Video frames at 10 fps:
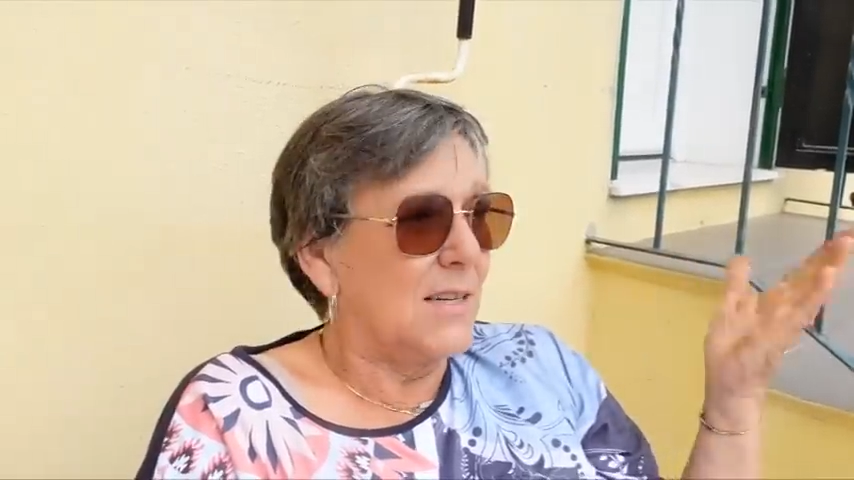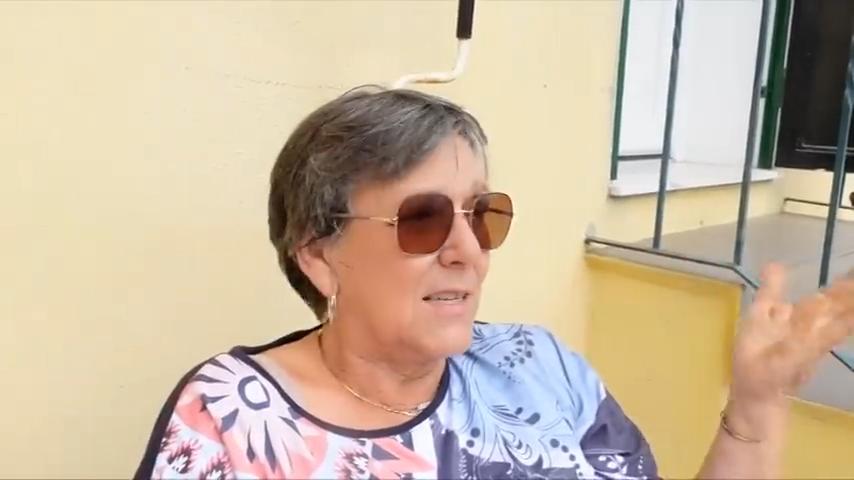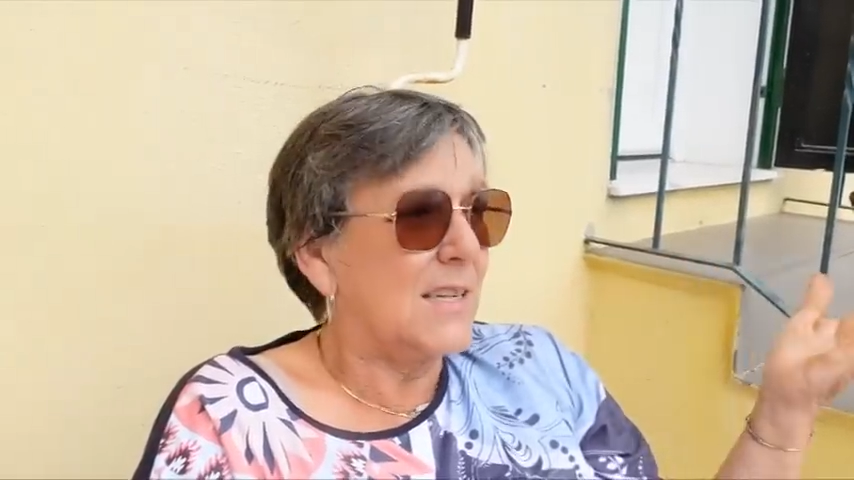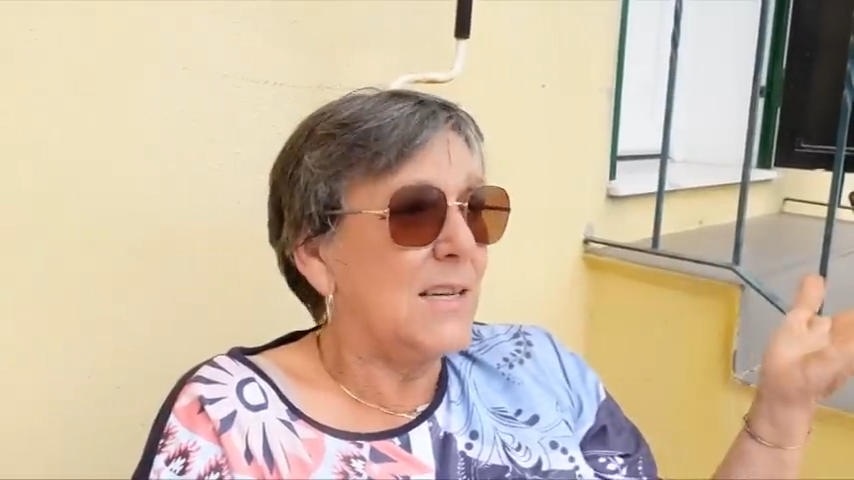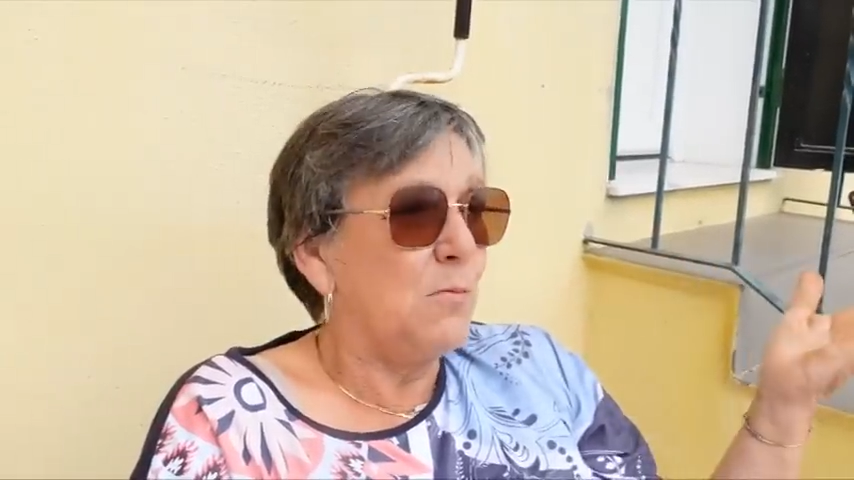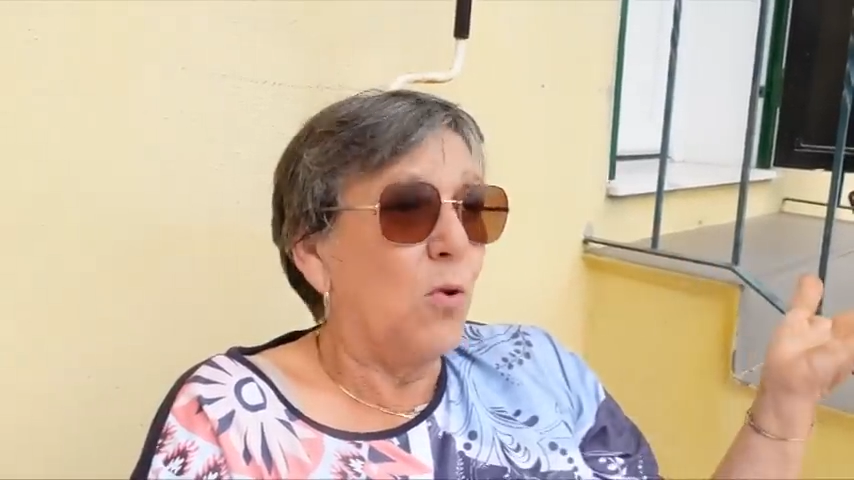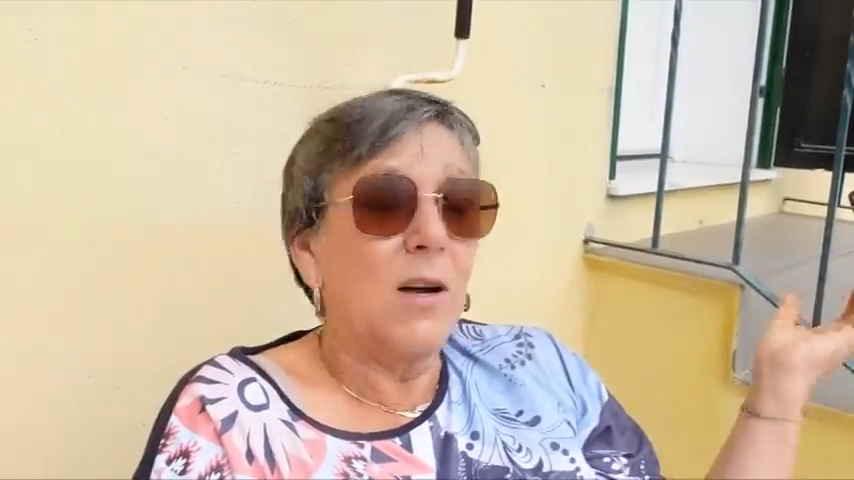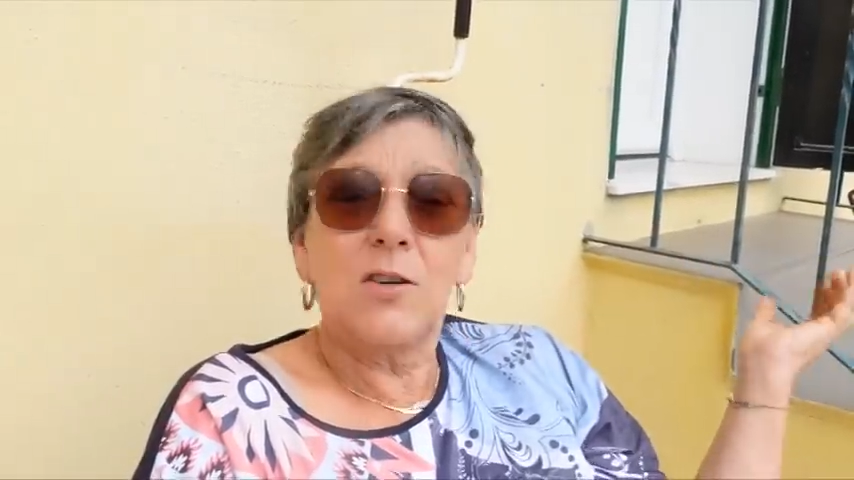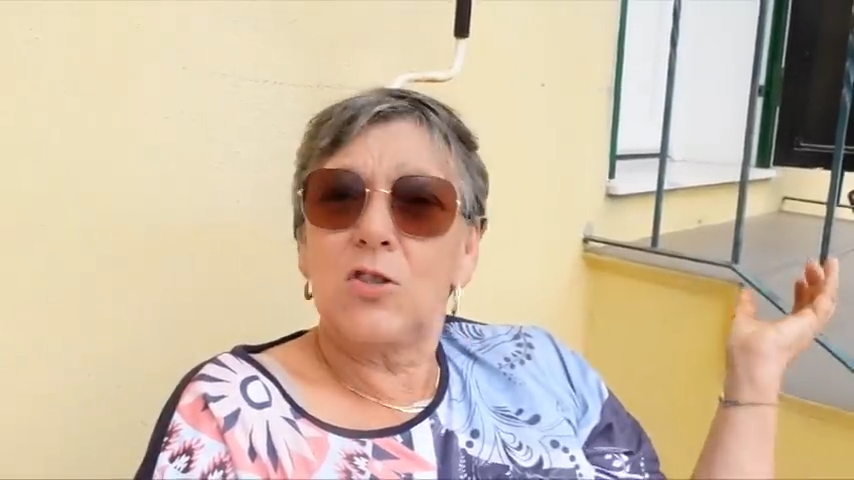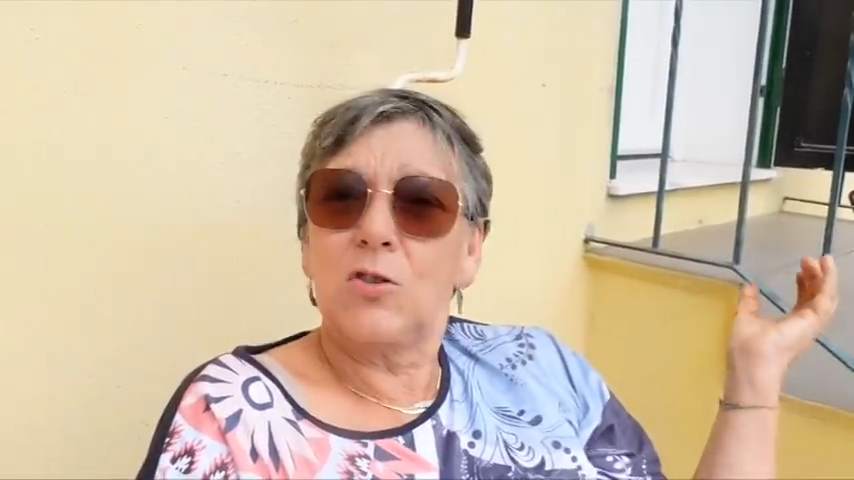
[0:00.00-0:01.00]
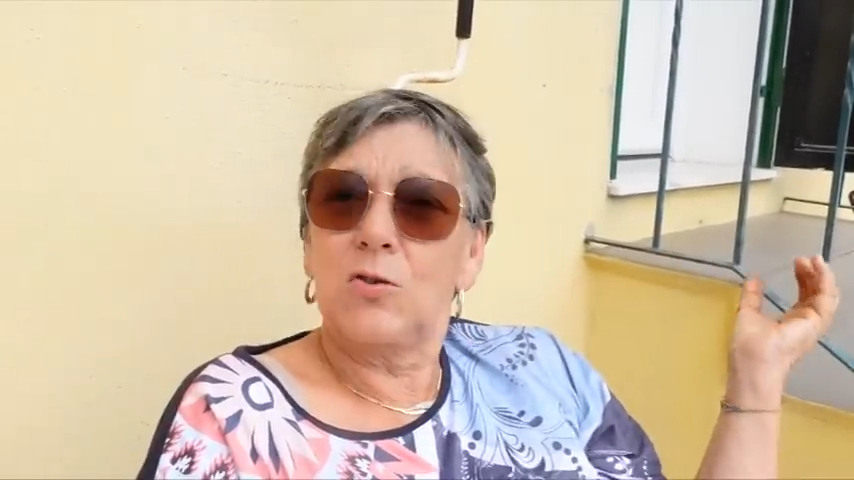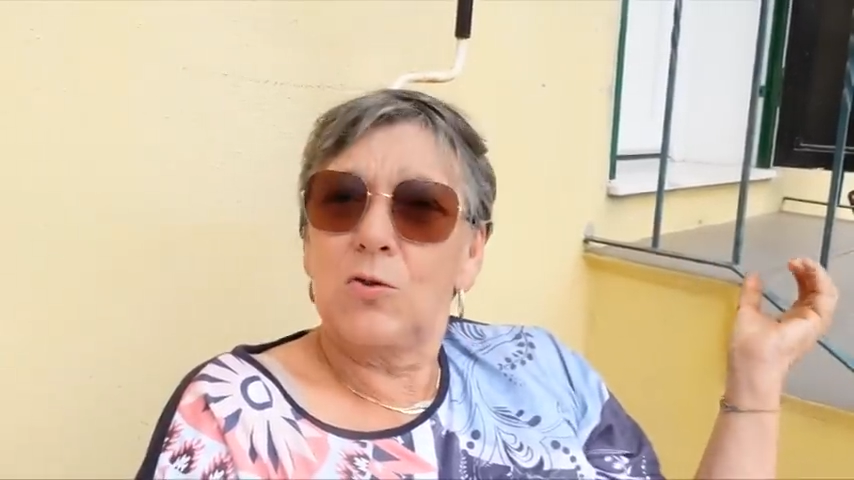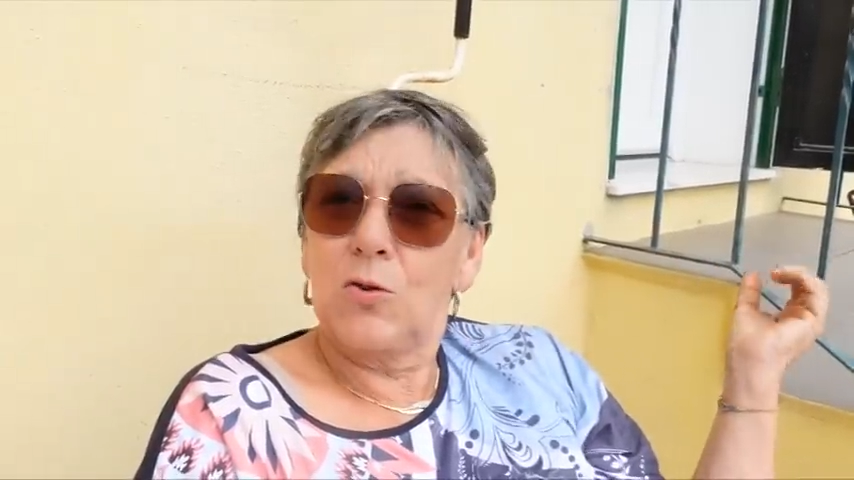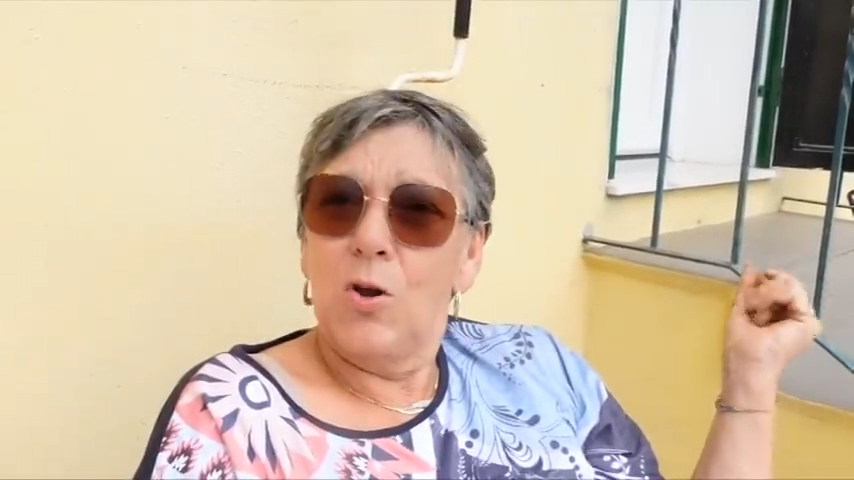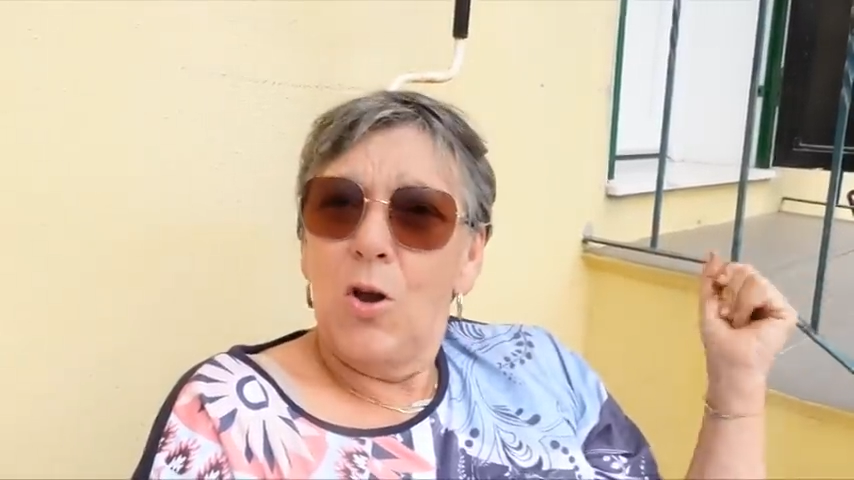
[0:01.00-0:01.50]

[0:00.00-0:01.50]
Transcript: ici, moi, je,